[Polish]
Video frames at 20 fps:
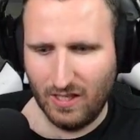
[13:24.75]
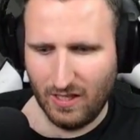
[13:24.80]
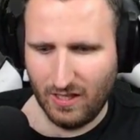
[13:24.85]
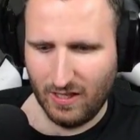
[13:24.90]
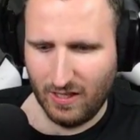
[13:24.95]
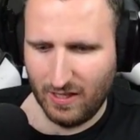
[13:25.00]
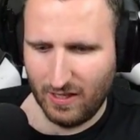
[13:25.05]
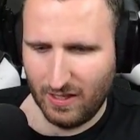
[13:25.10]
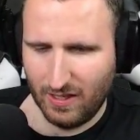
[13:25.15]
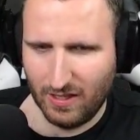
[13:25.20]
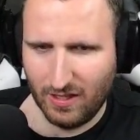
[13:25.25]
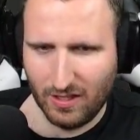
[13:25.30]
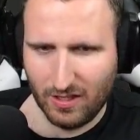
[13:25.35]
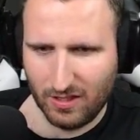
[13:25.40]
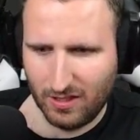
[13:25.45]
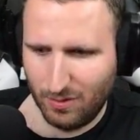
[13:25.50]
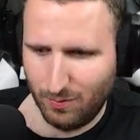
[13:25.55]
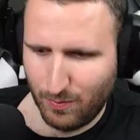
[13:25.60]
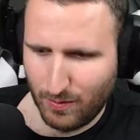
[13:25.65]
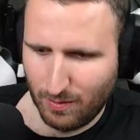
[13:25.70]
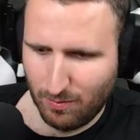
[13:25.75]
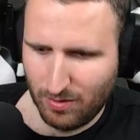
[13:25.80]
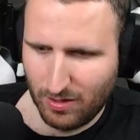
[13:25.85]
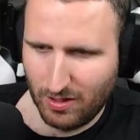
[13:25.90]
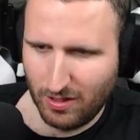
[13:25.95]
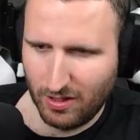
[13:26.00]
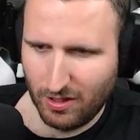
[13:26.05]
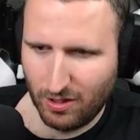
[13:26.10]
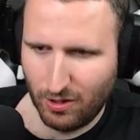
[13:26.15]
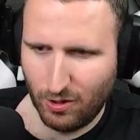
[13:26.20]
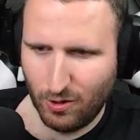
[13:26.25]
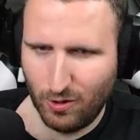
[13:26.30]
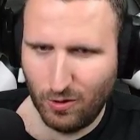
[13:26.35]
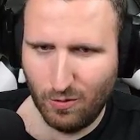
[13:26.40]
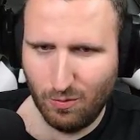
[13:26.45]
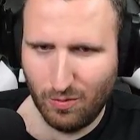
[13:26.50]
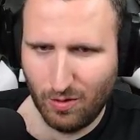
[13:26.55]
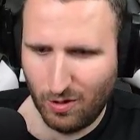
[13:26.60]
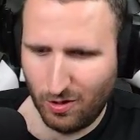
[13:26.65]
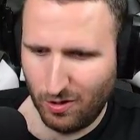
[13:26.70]
E, jeszcze powiem ci
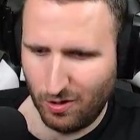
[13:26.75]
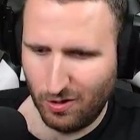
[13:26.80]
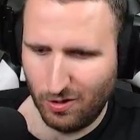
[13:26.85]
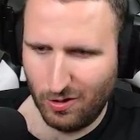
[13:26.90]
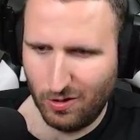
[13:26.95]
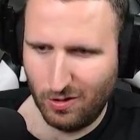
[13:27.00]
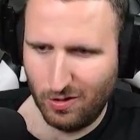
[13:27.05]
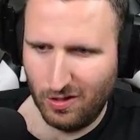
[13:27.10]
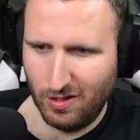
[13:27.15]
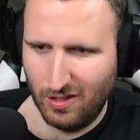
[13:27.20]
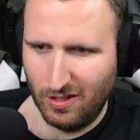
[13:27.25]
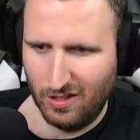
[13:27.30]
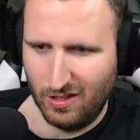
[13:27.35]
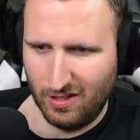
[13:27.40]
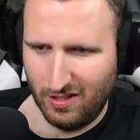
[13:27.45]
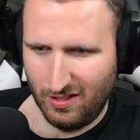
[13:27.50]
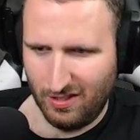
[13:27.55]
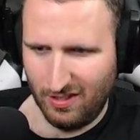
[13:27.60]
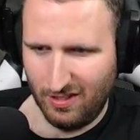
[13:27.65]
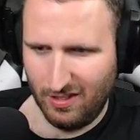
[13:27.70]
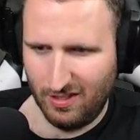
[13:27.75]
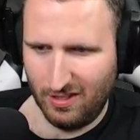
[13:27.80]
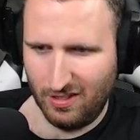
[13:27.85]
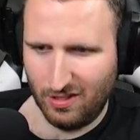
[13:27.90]
home o e,